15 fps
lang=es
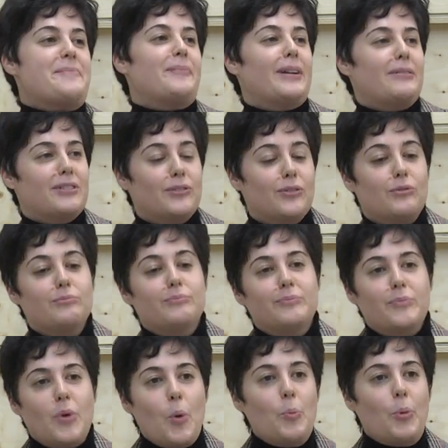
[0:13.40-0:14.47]
Vale, bueno,
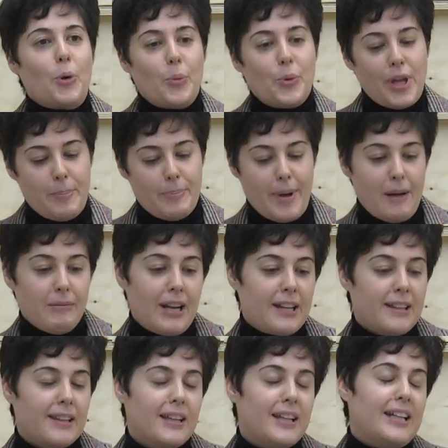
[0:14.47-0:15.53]
un poco voy a
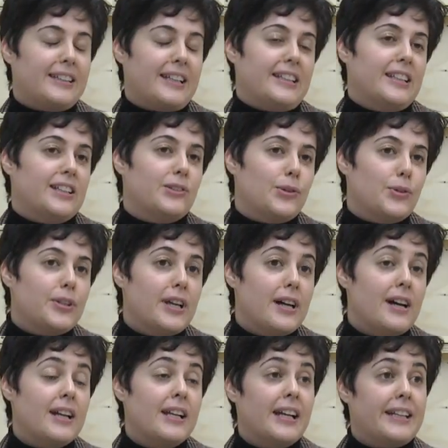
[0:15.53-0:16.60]
hablar de la
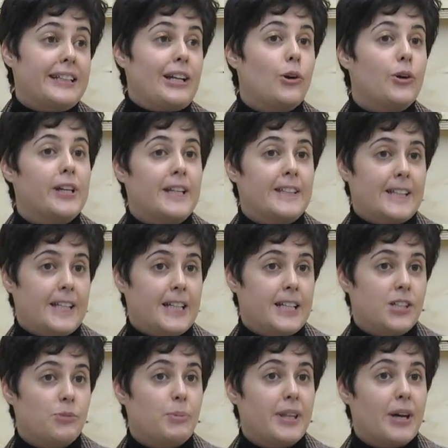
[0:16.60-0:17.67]
trayectoria y la genealogía de
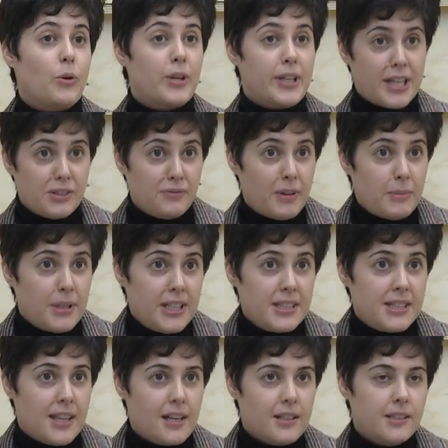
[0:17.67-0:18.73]
las pedagogías
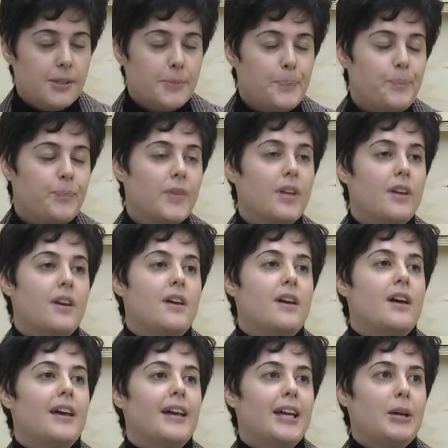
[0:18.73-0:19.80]
feministas
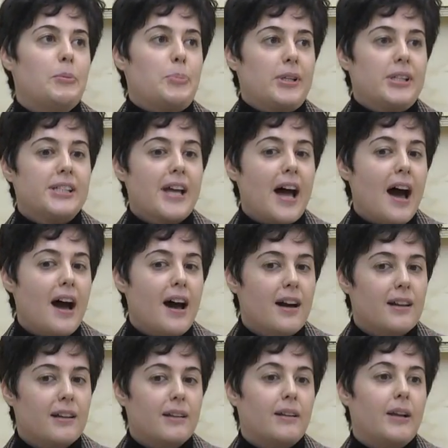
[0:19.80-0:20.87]
eh,
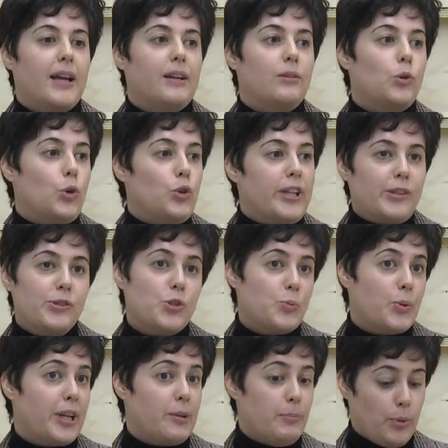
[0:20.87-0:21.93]
pensar en contextos,
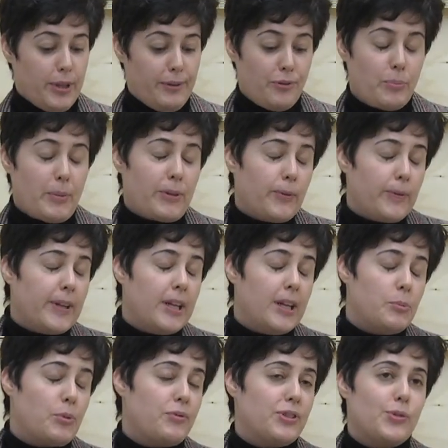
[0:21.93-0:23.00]
por ejemplo, de formación
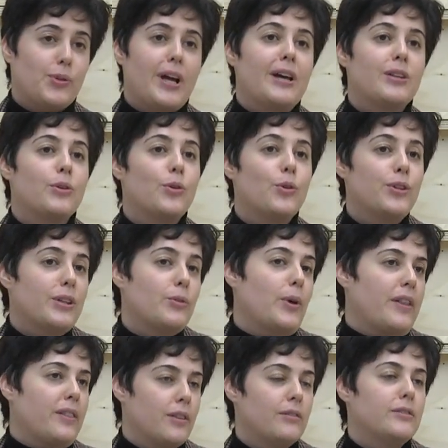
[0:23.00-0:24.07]
de profesorado, de
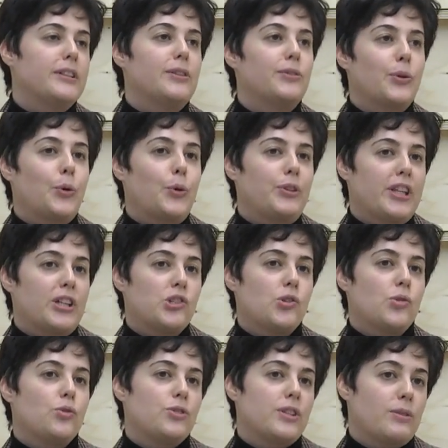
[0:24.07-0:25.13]
educación, tanto en
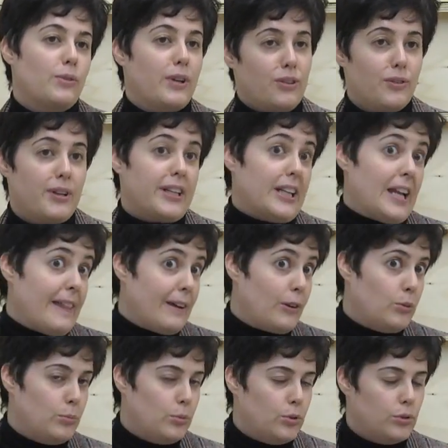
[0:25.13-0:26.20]
contextos de educación reglada
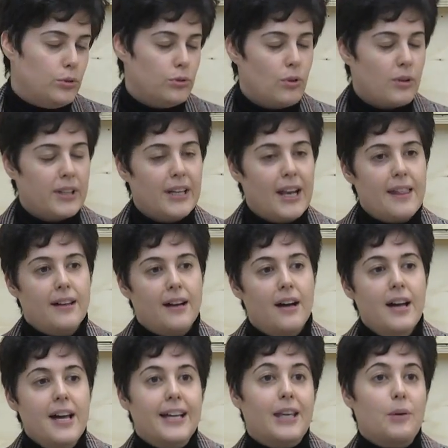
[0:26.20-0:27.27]
como no reglada,
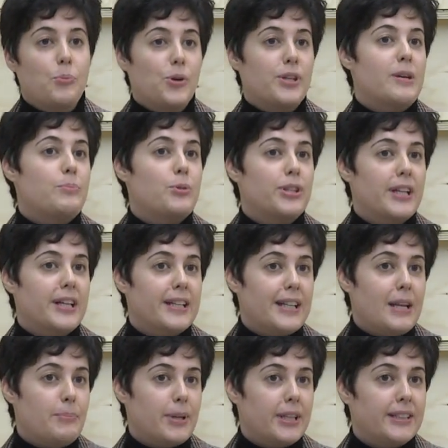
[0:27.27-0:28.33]
que puede aportar
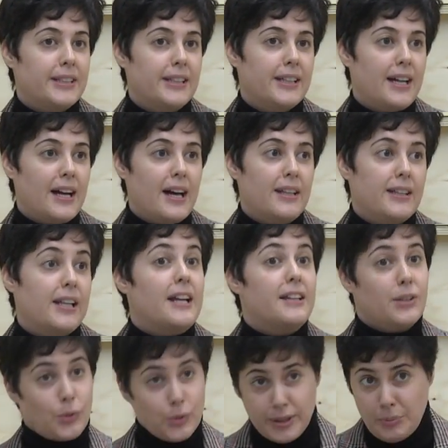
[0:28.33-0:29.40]
la práctica del
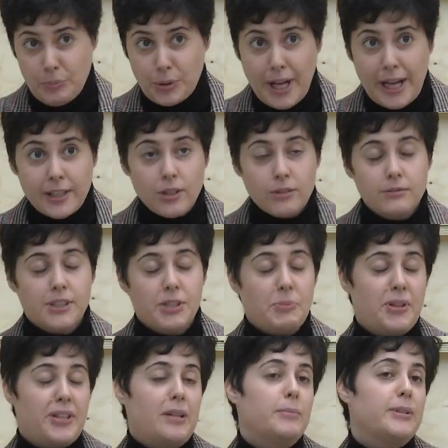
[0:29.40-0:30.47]
arte contemporáneo,
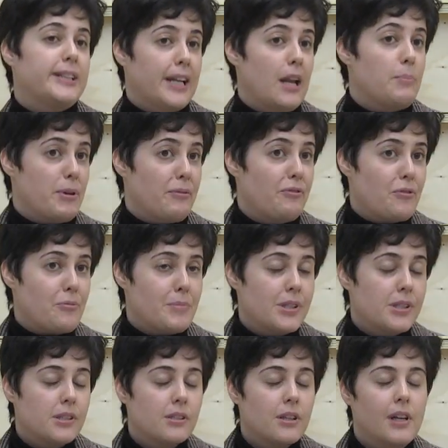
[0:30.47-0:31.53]
especialmente la
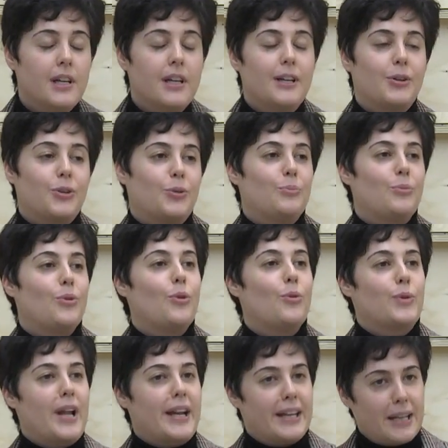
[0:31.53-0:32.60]
performance, como
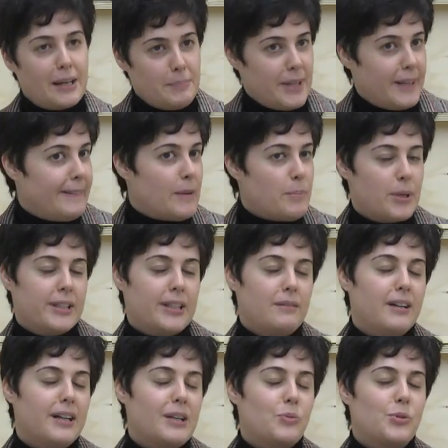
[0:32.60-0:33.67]
una herramienta para
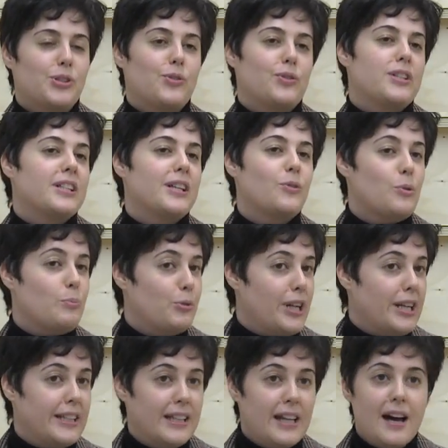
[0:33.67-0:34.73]
trabajar cuestiones de
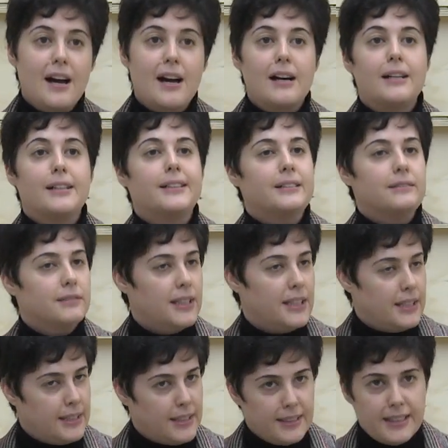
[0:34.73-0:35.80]
corporalidad, de
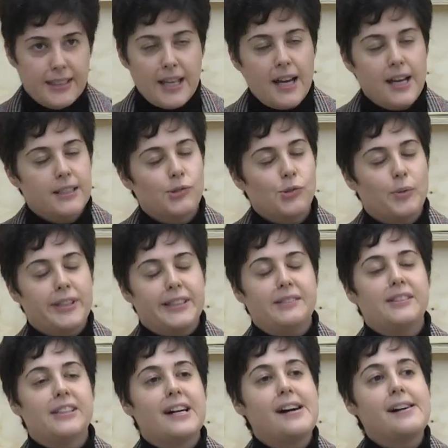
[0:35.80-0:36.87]
identidad,
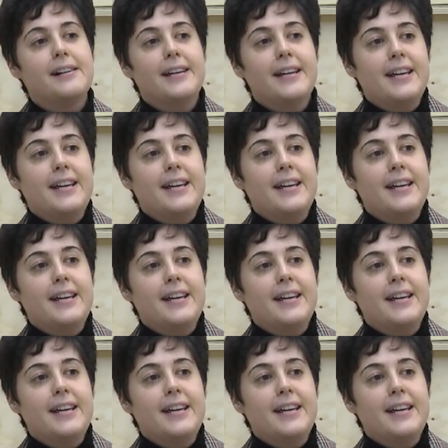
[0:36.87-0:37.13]
subjetividad.